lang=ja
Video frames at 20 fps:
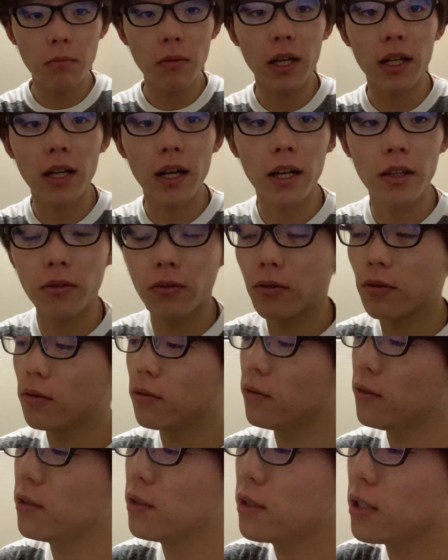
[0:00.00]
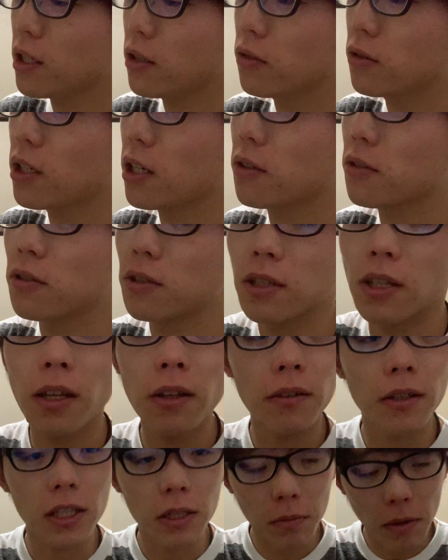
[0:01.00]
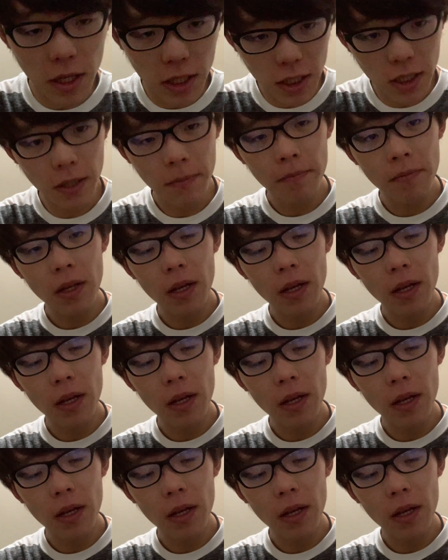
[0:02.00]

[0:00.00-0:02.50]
まあ、あの、ちゃんと着手したのは1ページ。